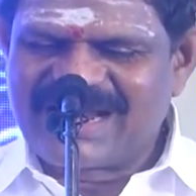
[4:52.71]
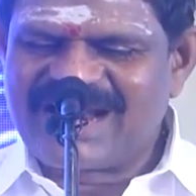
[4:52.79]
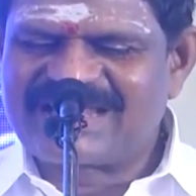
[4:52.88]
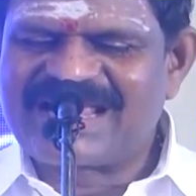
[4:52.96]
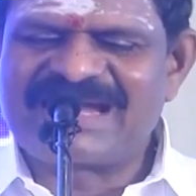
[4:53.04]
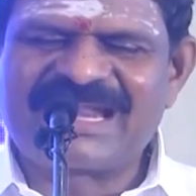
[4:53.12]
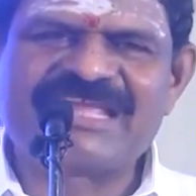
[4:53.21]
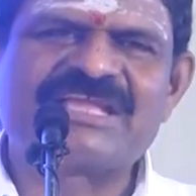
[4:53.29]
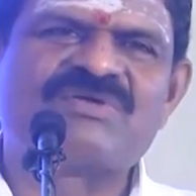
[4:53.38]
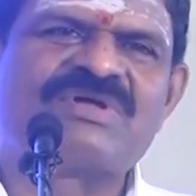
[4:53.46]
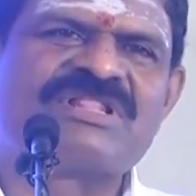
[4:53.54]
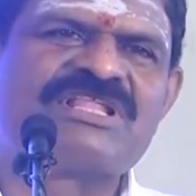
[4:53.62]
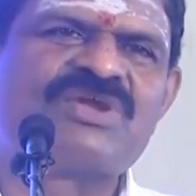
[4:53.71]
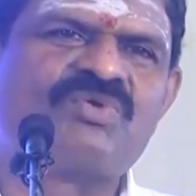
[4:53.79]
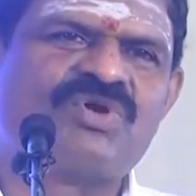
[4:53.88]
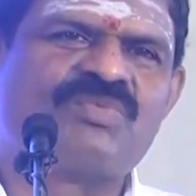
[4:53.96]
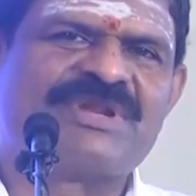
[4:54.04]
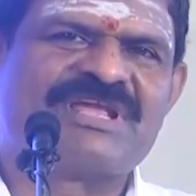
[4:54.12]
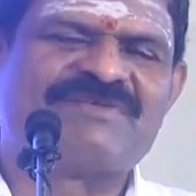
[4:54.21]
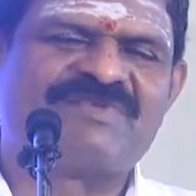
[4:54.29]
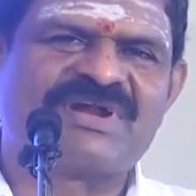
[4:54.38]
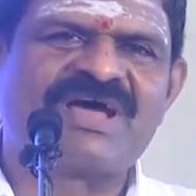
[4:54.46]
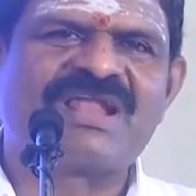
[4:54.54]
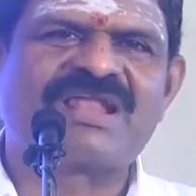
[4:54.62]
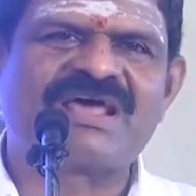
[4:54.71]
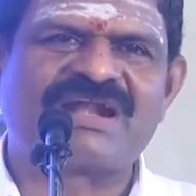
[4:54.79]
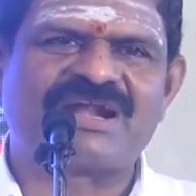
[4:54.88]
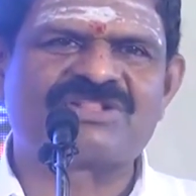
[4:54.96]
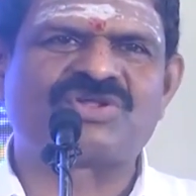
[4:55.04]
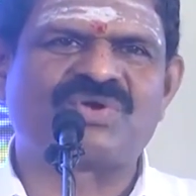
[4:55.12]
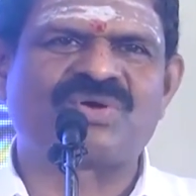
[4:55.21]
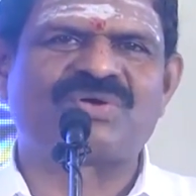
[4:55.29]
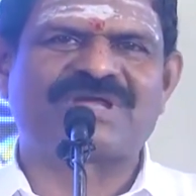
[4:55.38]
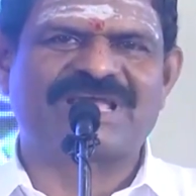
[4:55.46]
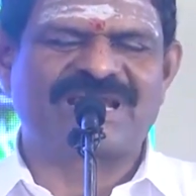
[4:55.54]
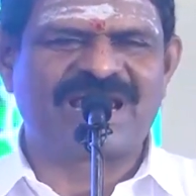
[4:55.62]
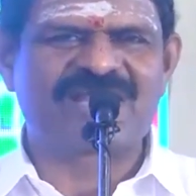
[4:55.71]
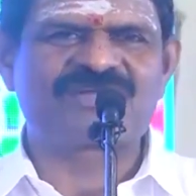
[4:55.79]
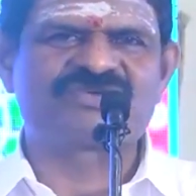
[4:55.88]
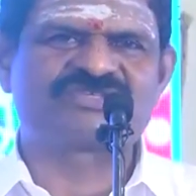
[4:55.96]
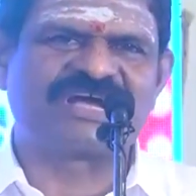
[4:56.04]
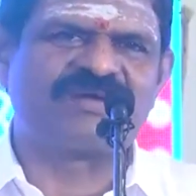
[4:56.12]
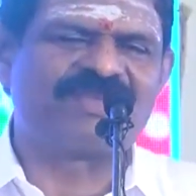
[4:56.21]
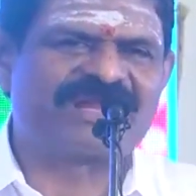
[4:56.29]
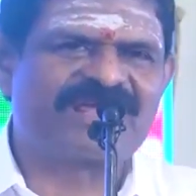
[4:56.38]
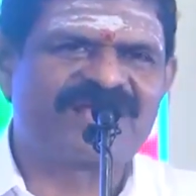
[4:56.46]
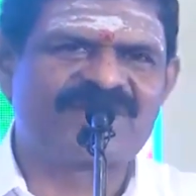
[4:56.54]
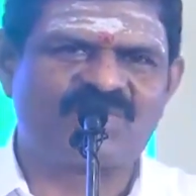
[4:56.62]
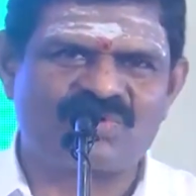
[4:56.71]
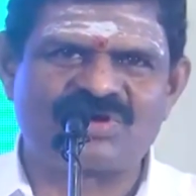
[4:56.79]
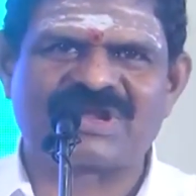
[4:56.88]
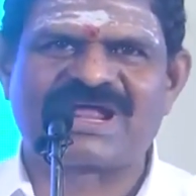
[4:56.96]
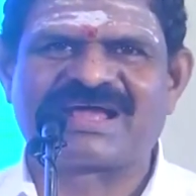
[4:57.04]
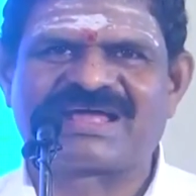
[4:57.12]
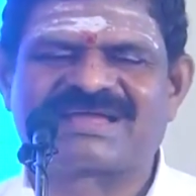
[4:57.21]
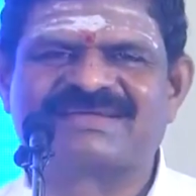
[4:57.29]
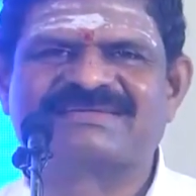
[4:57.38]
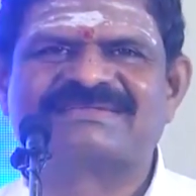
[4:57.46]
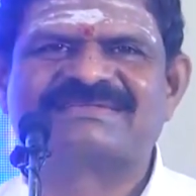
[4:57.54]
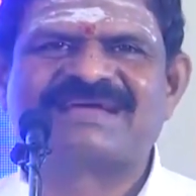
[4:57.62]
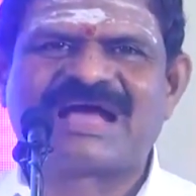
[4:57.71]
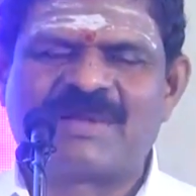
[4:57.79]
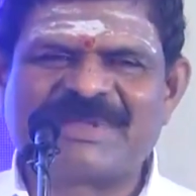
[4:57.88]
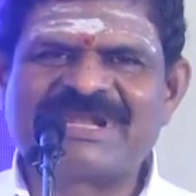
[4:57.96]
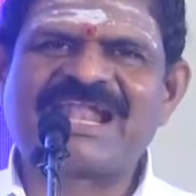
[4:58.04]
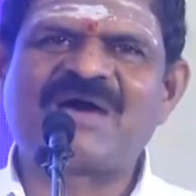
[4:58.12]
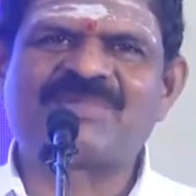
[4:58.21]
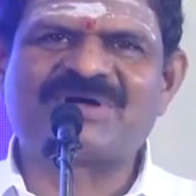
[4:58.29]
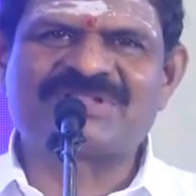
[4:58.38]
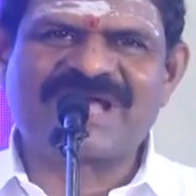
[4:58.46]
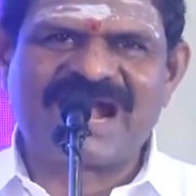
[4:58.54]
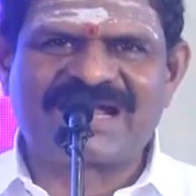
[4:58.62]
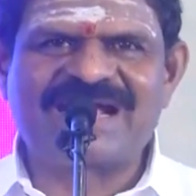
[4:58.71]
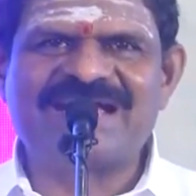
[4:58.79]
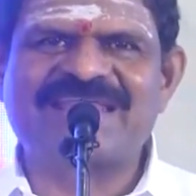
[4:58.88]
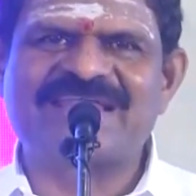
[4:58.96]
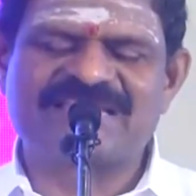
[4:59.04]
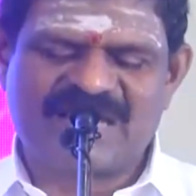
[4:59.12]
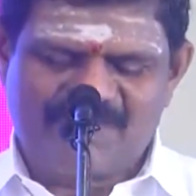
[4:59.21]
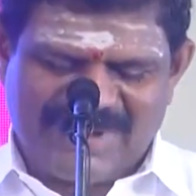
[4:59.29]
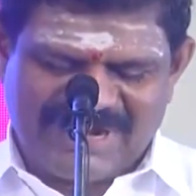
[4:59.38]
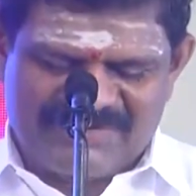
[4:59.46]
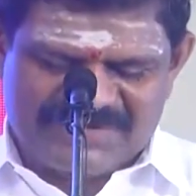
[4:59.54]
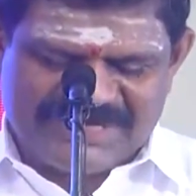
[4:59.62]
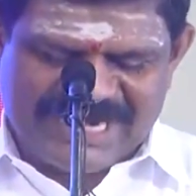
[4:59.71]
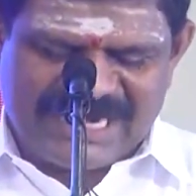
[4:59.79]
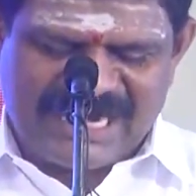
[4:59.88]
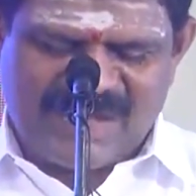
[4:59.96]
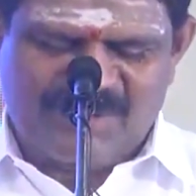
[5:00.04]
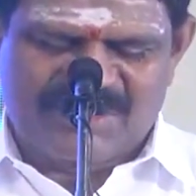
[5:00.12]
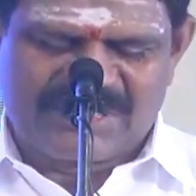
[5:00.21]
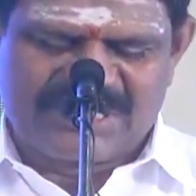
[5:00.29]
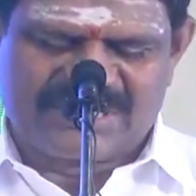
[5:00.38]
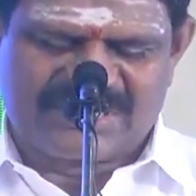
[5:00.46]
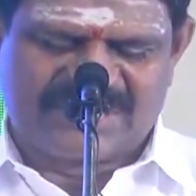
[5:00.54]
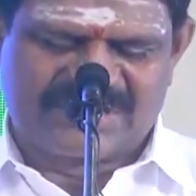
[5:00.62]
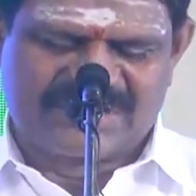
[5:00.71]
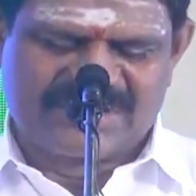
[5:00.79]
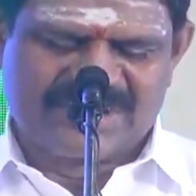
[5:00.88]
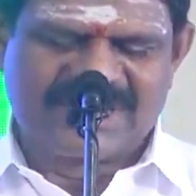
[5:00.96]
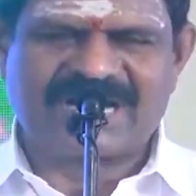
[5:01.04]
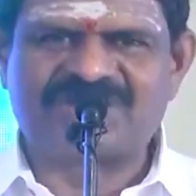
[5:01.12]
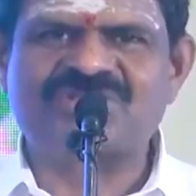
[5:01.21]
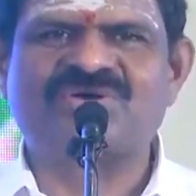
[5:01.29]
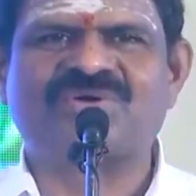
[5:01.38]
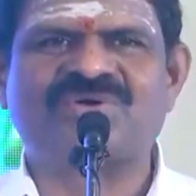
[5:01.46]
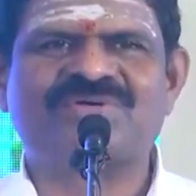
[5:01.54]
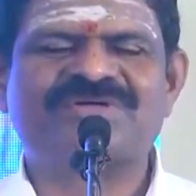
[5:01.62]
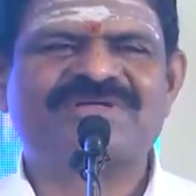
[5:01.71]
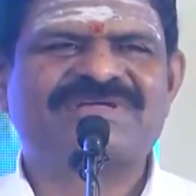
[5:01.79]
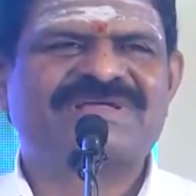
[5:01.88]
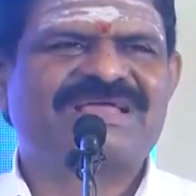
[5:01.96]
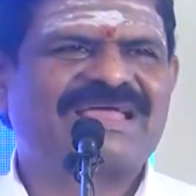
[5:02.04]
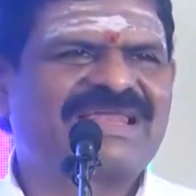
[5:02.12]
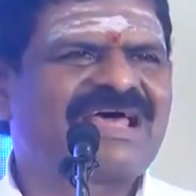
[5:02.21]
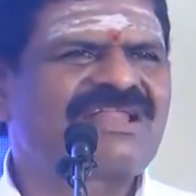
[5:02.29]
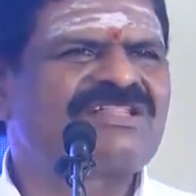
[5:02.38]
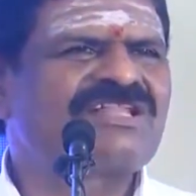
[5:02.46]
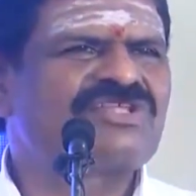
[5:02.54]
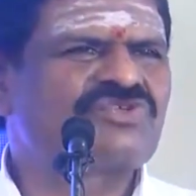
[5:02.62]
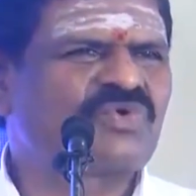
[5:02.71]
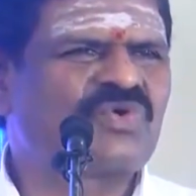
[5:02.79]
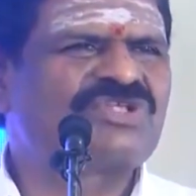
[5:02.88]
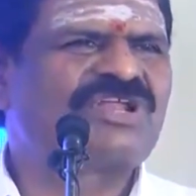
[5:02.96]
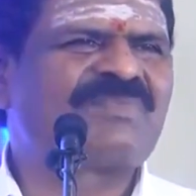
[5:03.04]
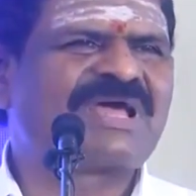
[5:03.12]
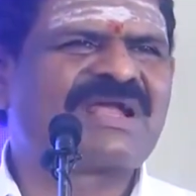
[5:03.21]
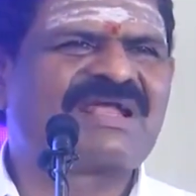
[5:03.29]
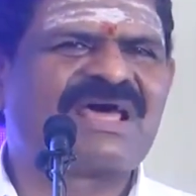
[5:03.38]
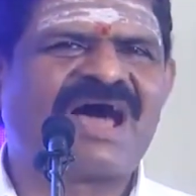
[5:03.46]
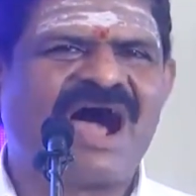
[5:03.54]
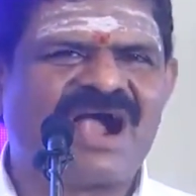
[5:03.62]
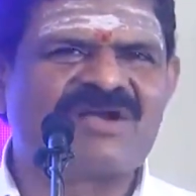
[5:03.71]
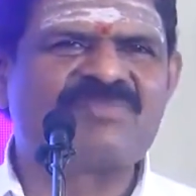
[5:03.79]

அதனால தான் இன்றைக்கும் வந்து இவ்வளோ பெரிய விழாலாம் நடத்துகிறோம் எல்லாருக்கும் சக மரியாதை கொடுக்குறாங்க அப்படின்னா நாம் வந்து அண்ணன்ட்டேருந்து தான் பல விஷயங்களை நாம் வந்து கற்றுக்கணும் எல்லாரும் இந்த ஜோதிடம்னா என்ன